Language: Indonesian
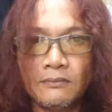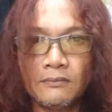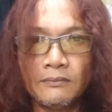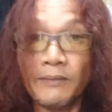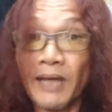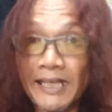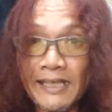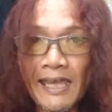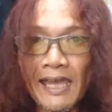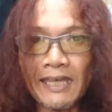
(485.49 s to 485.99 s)

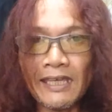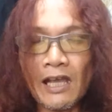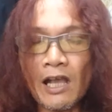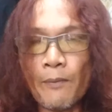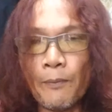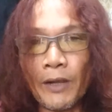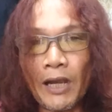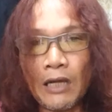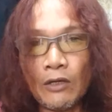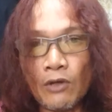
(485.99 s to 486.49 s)
Banyak yang
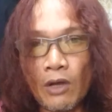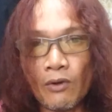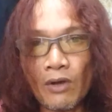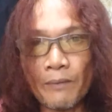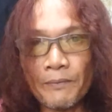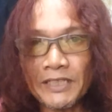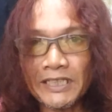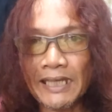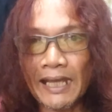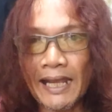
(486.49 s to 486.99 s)
kepada lu
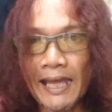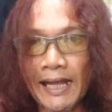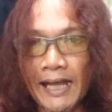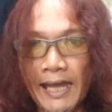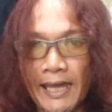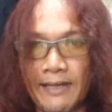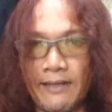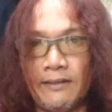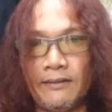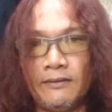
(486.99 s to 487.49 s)
awak
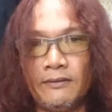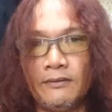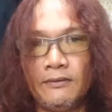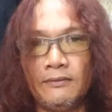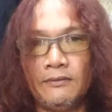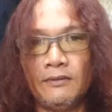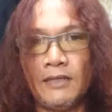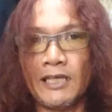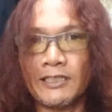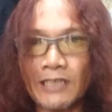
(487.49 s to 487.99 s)
bicarakan.
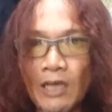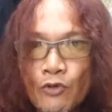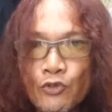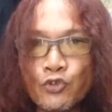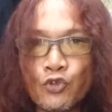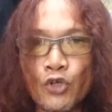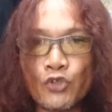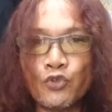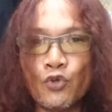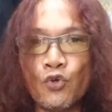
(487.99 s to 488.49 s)
Asal
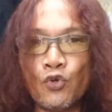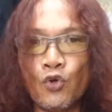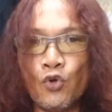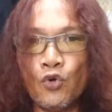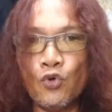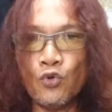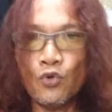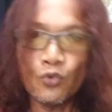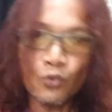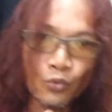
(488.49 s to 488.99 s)
usul
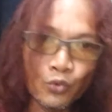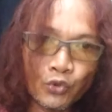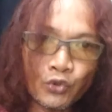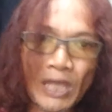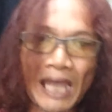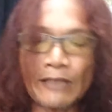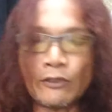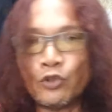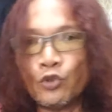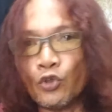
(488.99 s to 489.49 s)
suku,
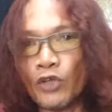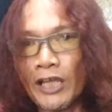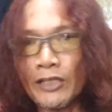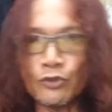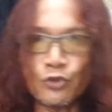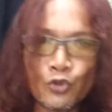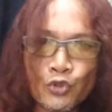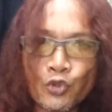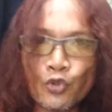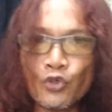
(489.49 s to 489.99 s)
aturan
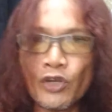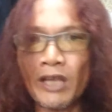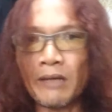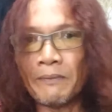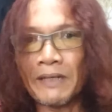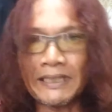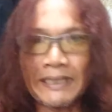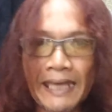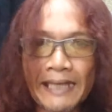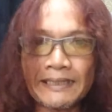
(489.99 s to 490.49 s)
susu dan
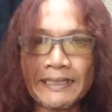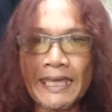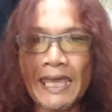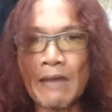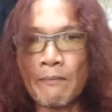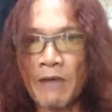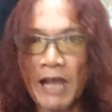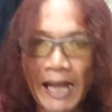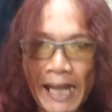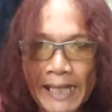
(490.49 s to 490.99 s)

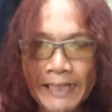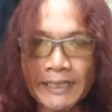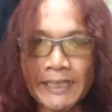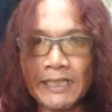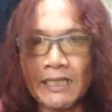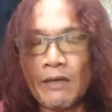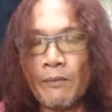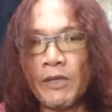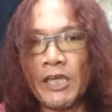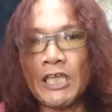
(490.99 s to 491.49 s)
batea-tea,
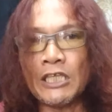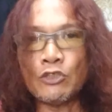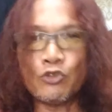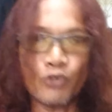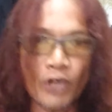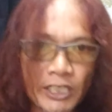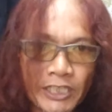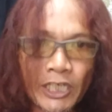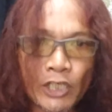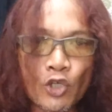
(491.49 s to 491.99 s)
makati namanya
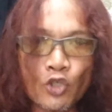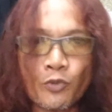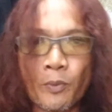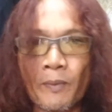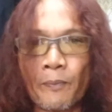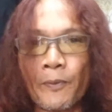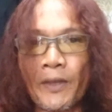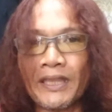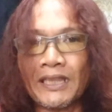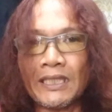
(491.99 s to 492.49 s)
cua, eh. nyanyi
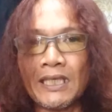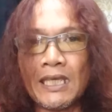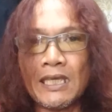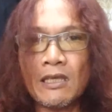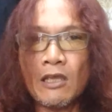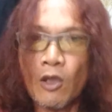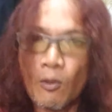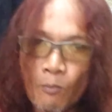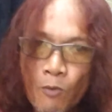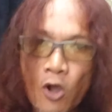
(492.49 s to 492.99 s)
seperti
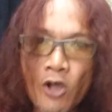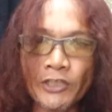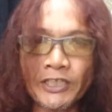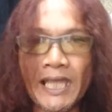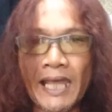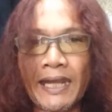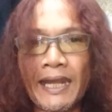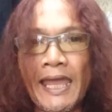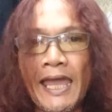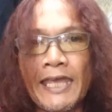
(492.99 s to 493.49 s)

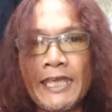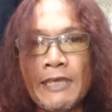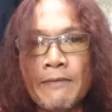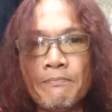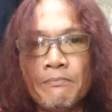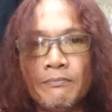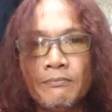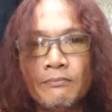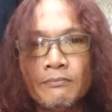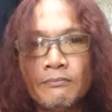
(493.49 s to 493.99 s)
Mokhtar
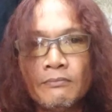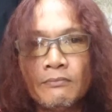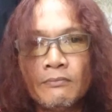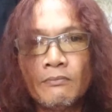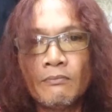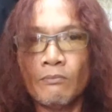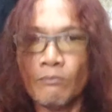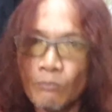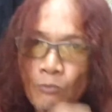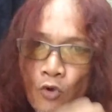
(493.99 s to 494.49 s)
Naim,
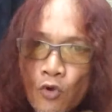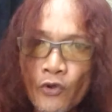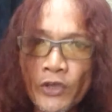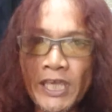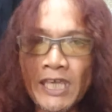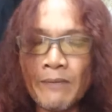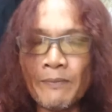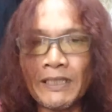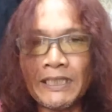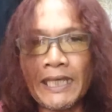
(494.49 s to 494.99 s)

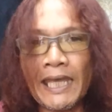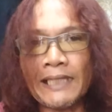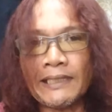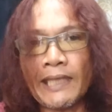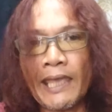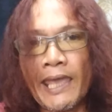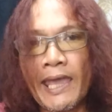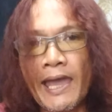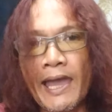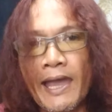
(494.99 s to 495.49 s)
Mui
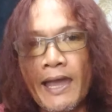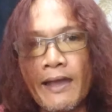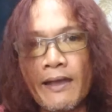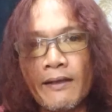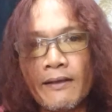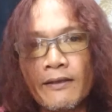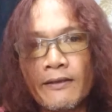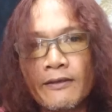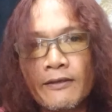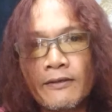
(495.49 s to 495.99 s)
batea-tea.
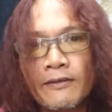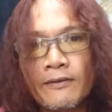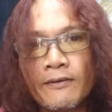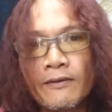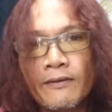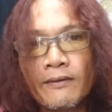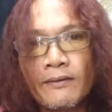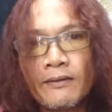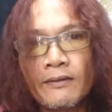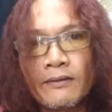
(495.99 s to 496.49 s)

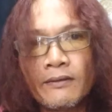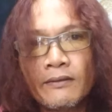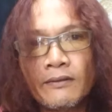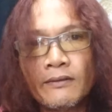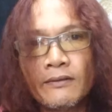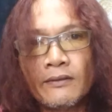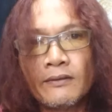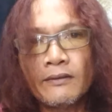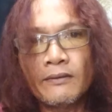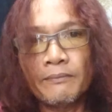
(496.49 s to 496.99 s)

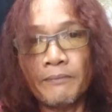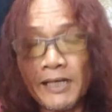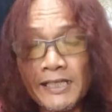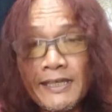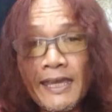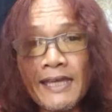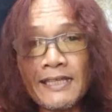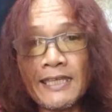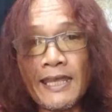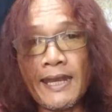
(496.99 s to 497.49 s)

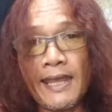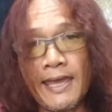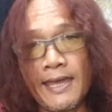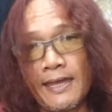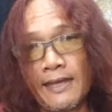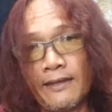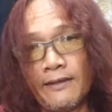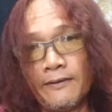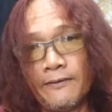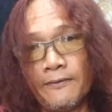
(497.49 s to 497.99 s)
Banyak
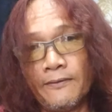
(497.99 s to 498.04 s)
sana.